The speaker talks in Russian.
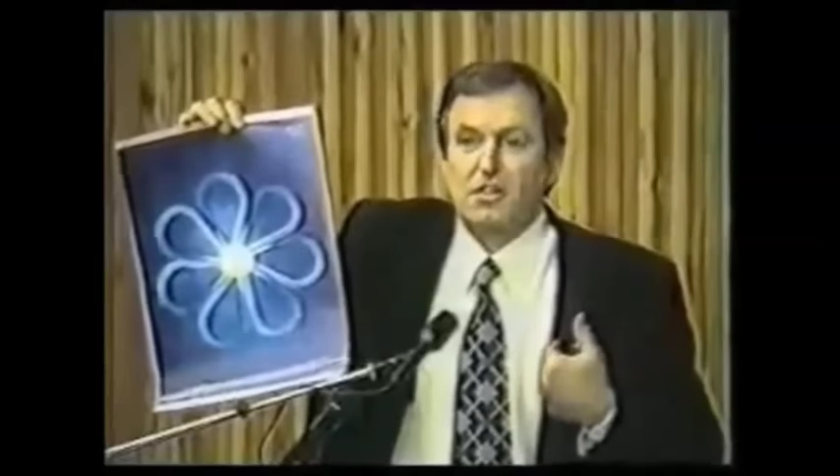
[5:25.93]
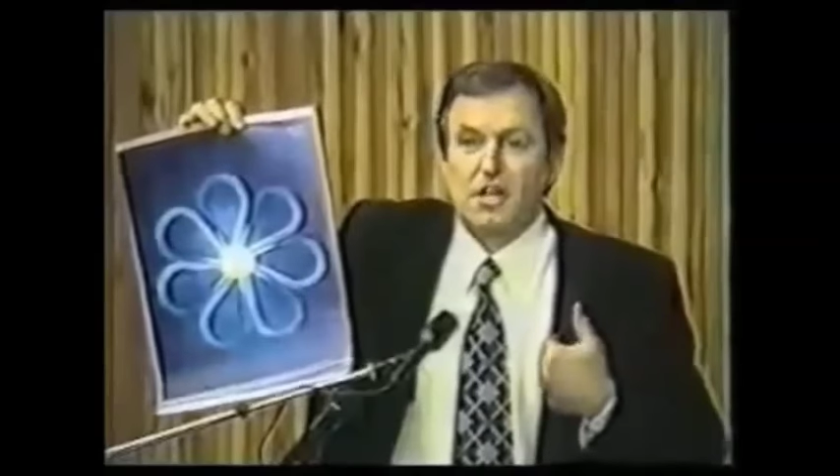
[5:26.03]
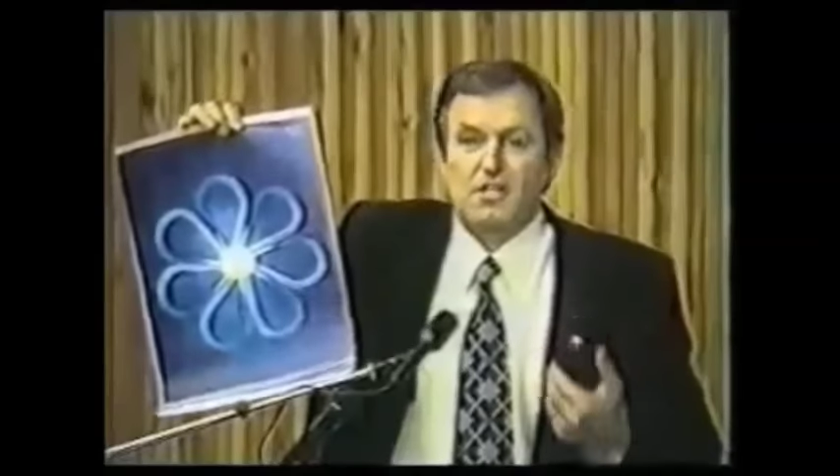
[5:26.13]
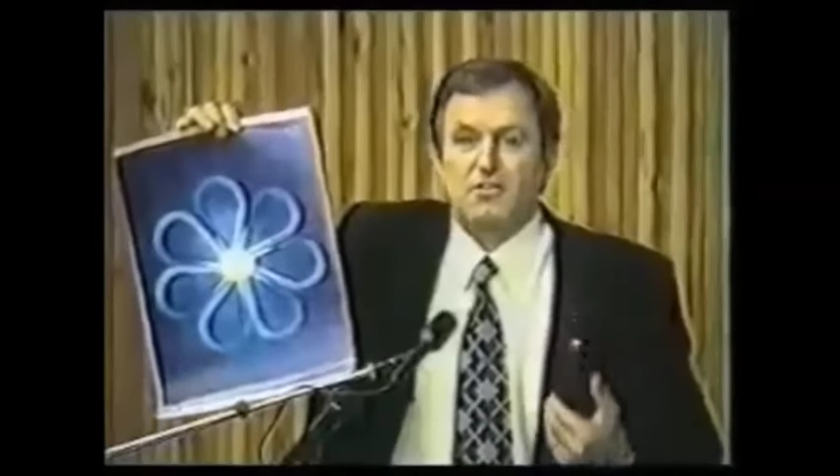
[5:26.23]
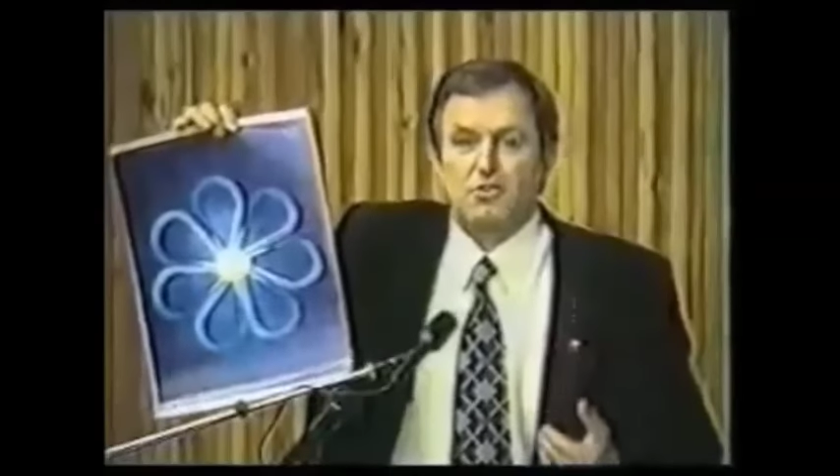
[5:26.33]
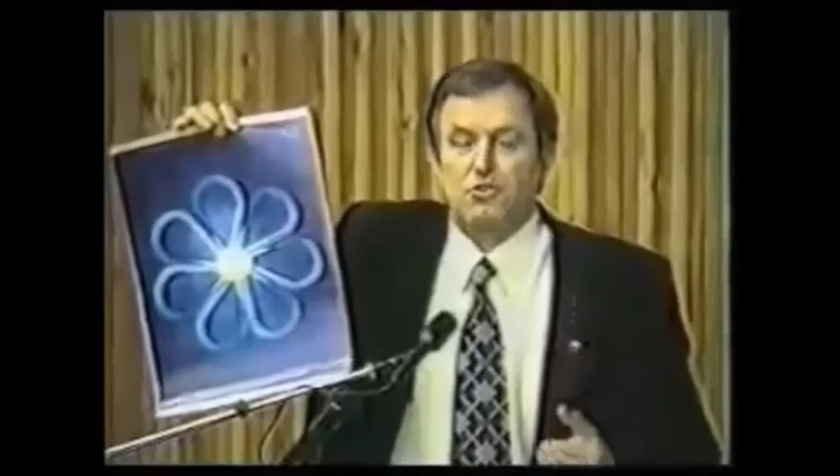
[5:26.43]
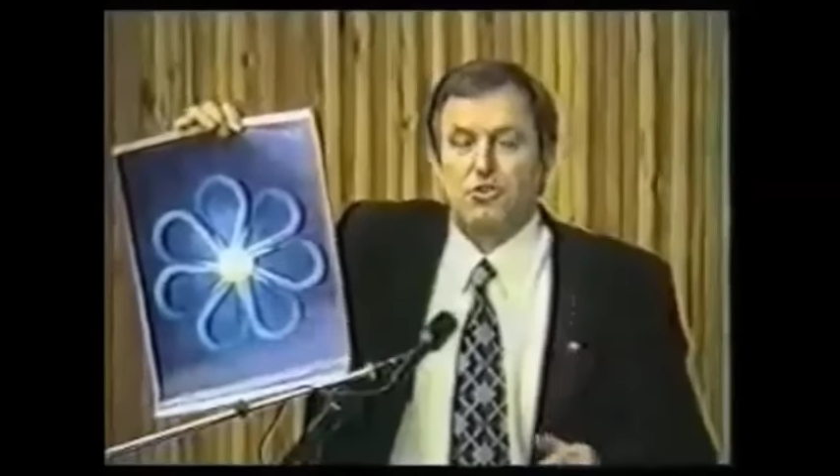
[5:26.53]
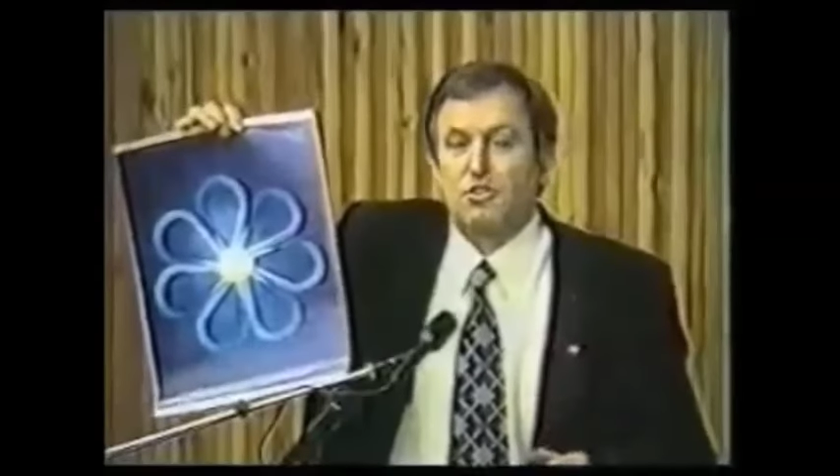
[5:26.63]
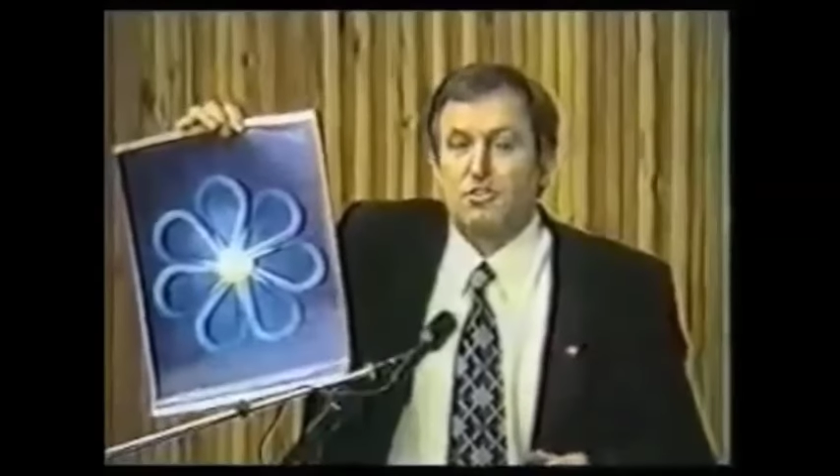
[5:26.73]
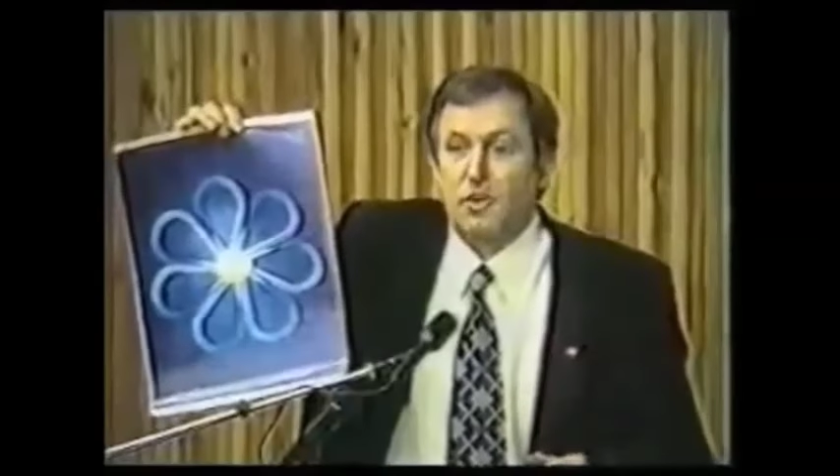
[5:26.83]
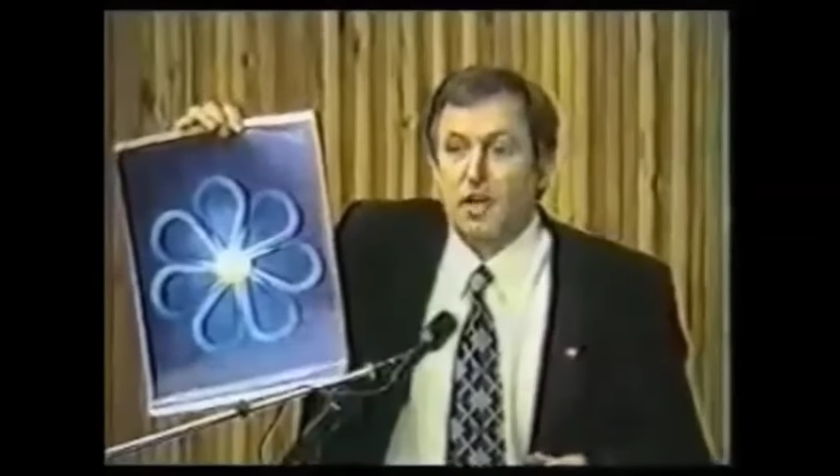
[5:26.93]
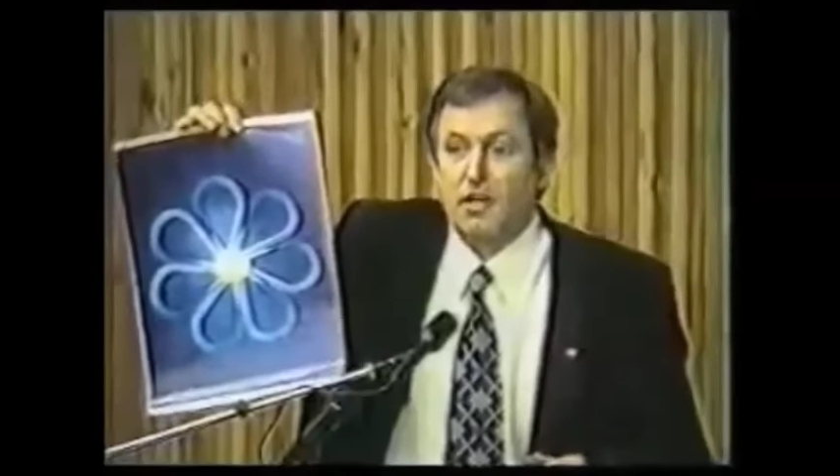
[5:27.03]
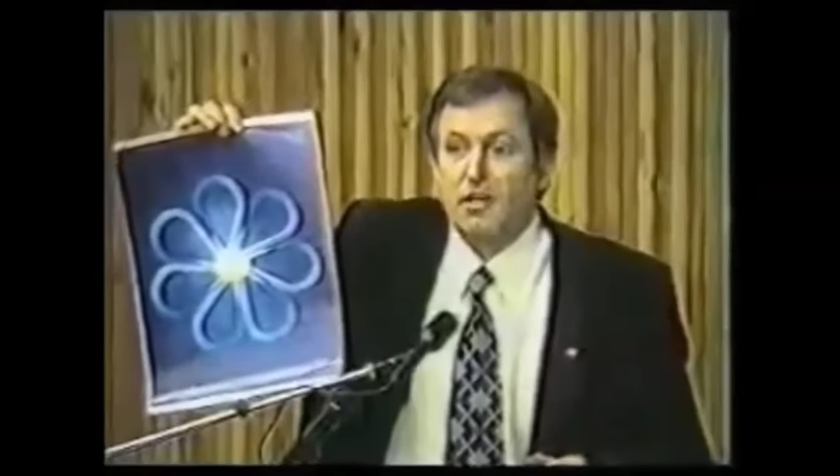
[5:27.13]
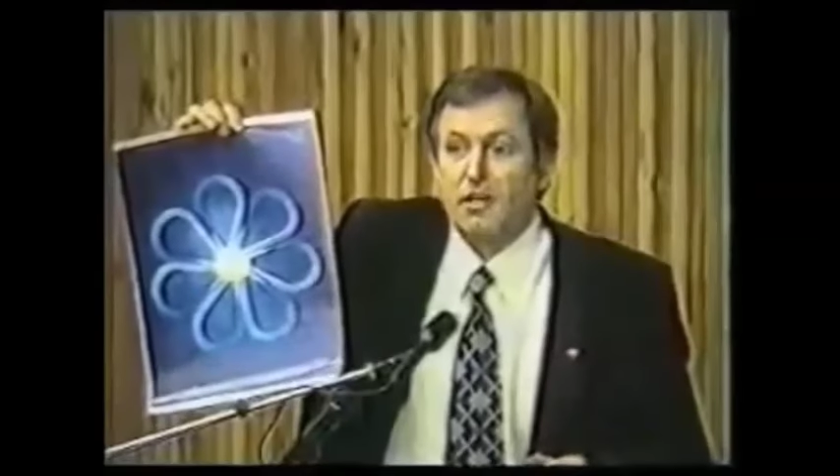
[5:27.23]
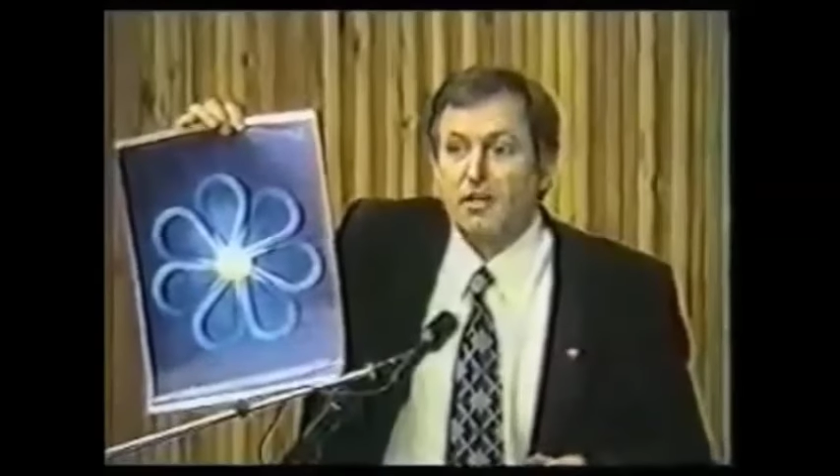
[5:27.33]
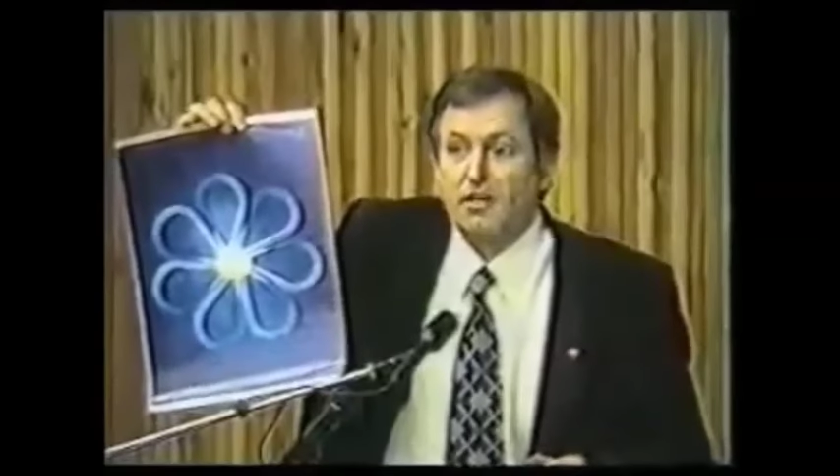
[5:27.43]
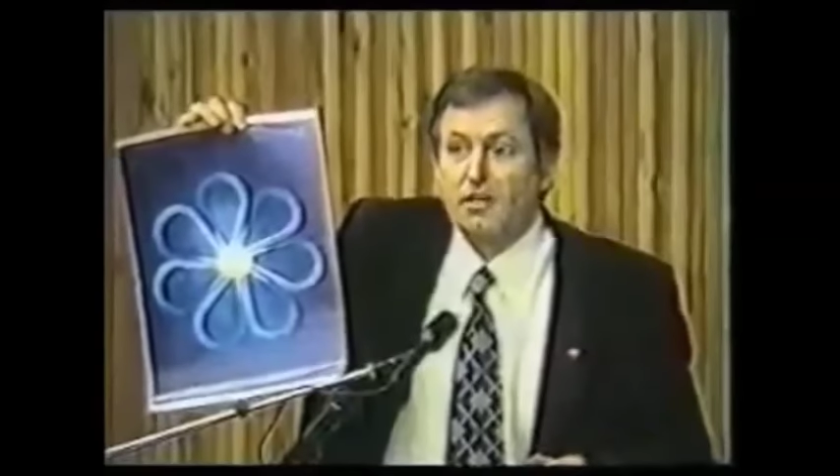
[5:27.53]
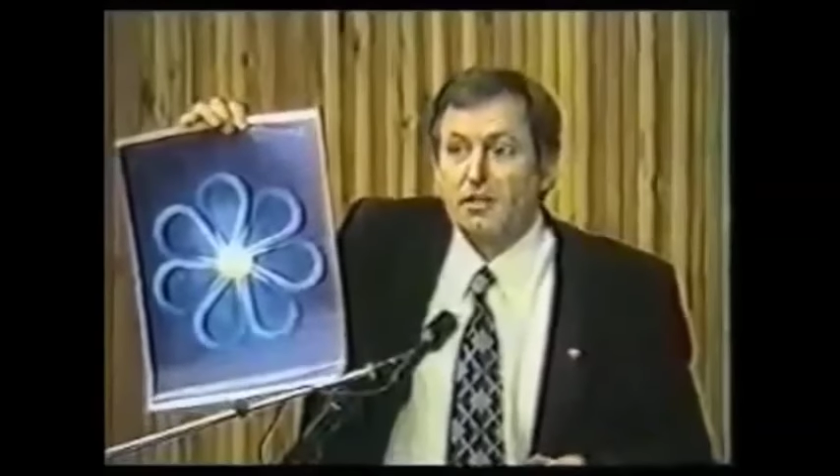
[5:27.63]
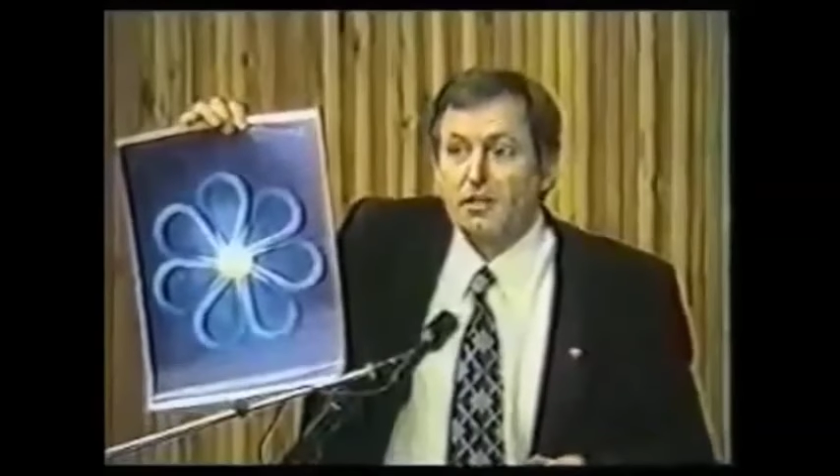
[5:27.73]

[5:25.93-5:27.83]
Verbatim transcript: циклы каждого существа.